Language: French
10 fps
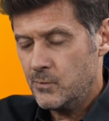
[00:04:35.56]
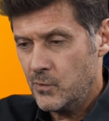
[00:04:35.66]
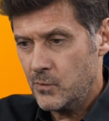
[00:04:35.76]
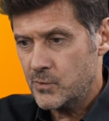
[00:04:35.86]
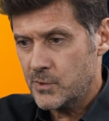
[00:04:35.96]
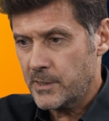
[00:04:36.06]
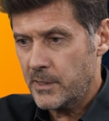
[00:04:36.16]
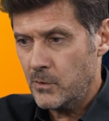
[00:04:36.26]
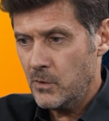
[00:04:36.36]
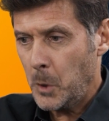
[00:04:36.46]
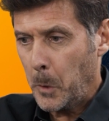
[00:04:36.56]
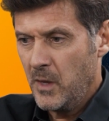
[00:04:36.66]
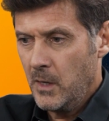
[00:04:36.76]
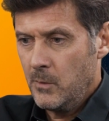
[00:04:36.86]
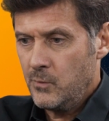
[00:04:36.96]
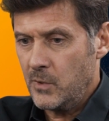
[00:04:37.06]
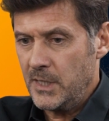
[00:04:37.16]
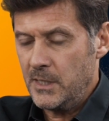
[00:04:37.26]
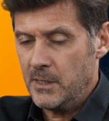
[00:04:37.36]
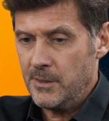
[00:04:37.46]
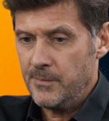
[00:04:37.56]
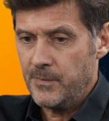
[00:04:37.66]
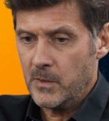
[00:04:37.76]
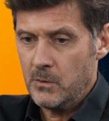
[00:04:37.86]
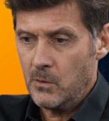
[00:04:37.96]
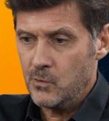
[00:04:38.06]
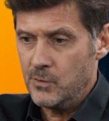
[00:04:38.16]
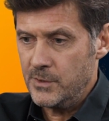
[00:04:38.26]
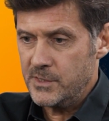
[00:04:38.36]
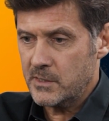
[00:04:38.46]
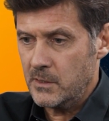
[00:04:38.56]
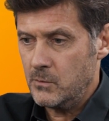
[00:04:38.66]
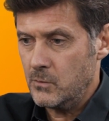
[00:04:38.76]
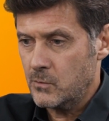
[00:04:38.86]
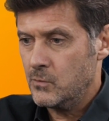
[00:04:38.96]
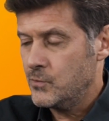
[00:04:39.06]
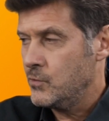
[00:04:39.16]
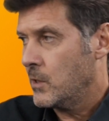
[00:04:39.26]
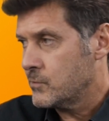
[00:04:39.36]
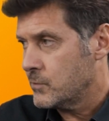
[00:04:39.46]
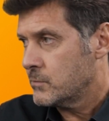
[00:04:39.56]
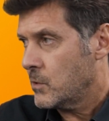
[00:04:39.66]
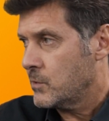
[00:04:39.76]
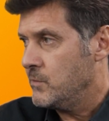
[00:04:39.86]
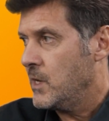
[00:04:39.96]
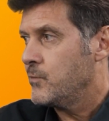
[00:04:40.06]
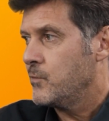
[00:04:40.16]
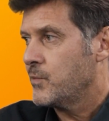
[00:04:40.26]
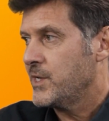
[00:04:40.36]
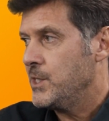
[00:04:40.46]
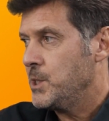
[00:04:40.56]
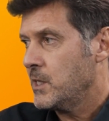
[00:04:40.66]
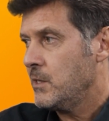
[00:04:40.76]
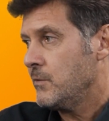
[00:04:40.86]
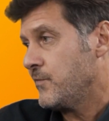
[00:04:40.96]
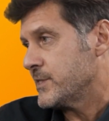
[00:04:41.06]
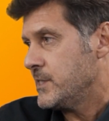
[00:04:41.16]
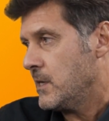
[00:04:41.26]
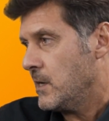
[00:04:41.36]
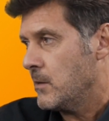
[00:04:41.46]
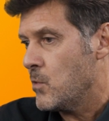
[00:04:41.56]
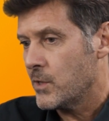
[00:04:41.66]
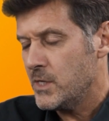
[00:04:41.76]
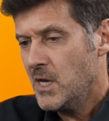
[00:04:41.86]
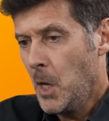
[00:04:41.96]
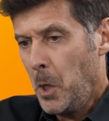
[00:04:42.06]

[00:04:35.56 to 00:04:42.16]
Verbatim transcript: pour nos entraîneurs, pour leur donner une certaine culture entre guillemets un peu prédigérée, facile à aborder,